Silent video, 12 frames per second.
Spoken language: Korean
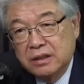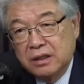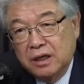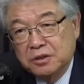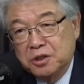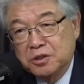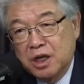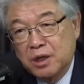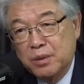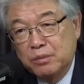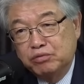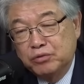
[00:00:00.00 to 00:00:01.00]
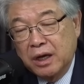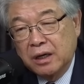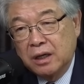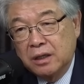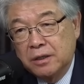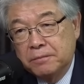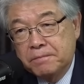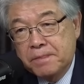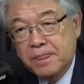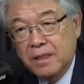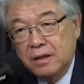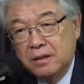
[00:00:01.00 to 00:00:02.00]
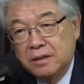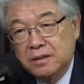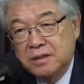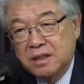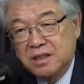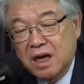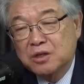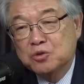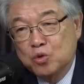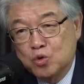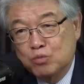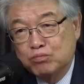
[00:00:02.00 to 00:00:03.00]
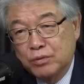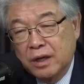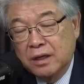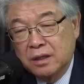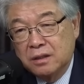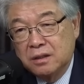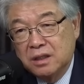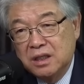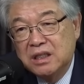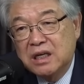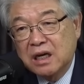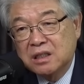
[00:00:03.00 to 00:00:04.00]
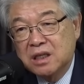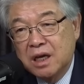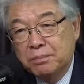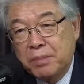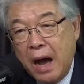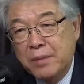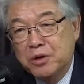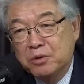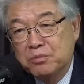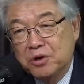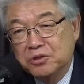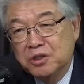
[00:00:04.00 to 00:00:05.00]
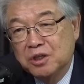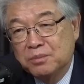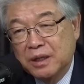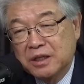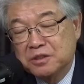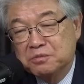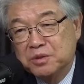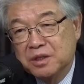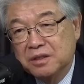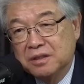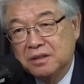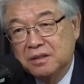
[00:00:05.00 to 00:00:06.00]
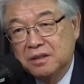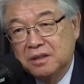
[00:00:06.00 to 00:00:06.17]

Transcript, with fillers: 아, 저 사람의 부대가 이제 자기 소속 부대가 이라크의 파병 명령을 받았습니다.